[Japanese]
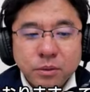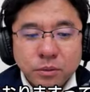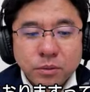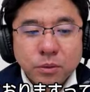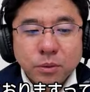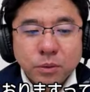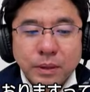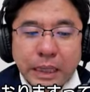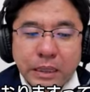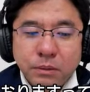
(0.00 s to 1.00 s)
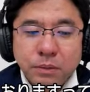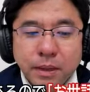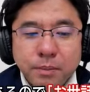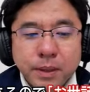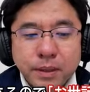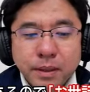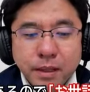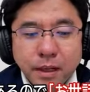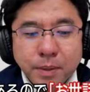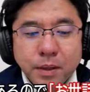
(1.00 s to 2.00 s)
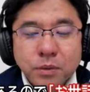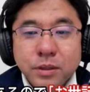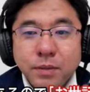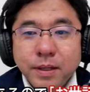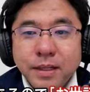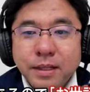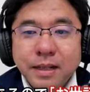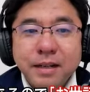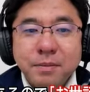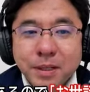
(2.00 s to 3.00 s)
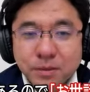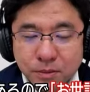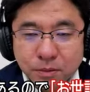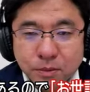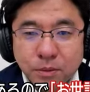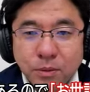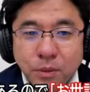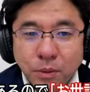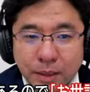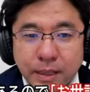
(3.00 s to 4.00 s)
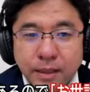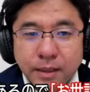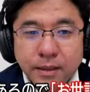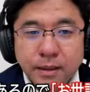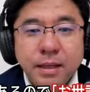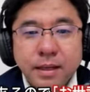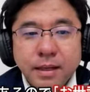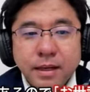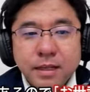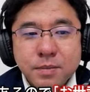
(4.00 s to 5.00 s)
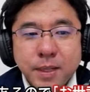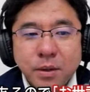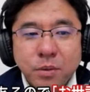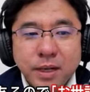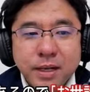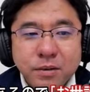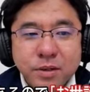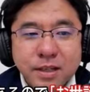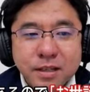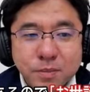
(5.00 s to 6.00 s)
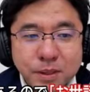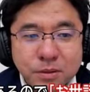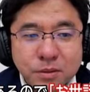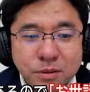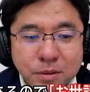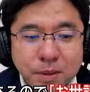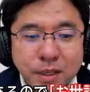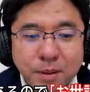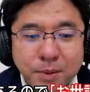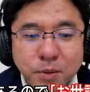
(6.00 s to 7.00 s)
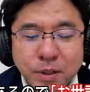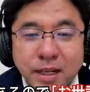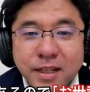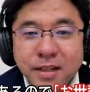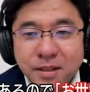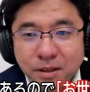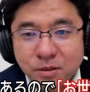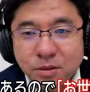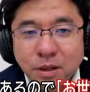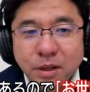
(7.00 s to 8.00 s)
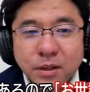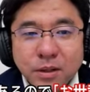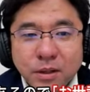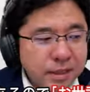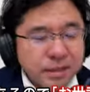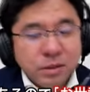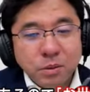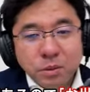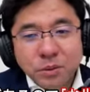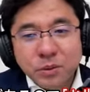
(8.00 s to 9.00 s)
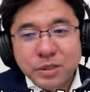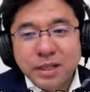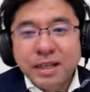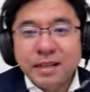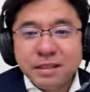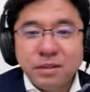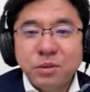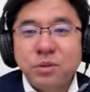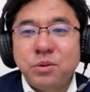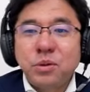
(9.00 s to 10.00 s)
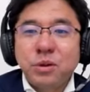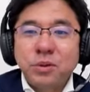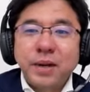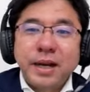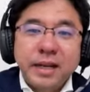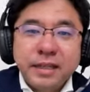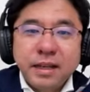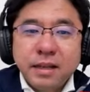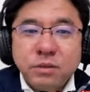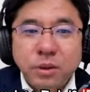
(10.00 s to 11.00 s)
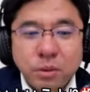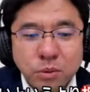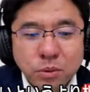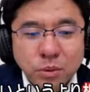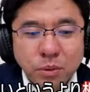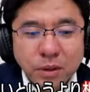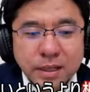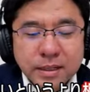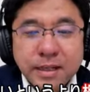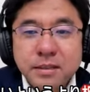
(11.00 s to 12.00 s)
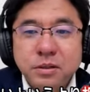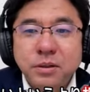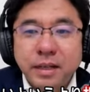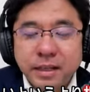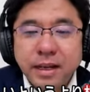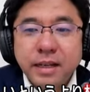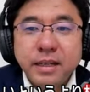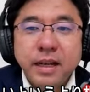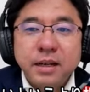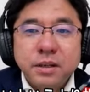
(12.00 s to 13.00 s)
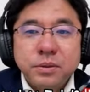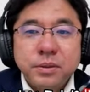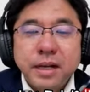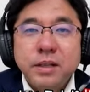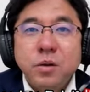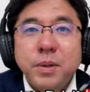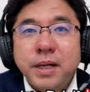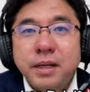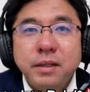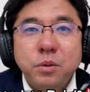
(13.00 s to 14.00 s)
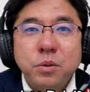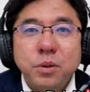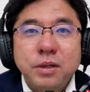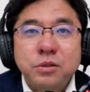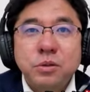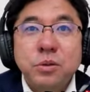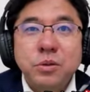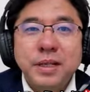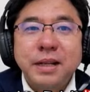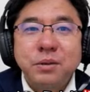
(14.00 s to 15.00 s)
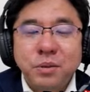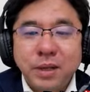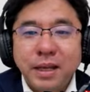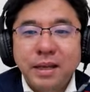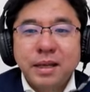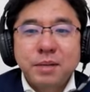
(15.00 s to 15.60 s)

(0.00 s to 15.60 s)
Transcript: そういうことがあるので、まあ、できればお世話になりますとか、初めてご連絡いたします、福島テレビの何々です。日本語として正しいというよりは、相手がそれをどう感じるかで、相手が不快に思わないっていうことが重要になるので、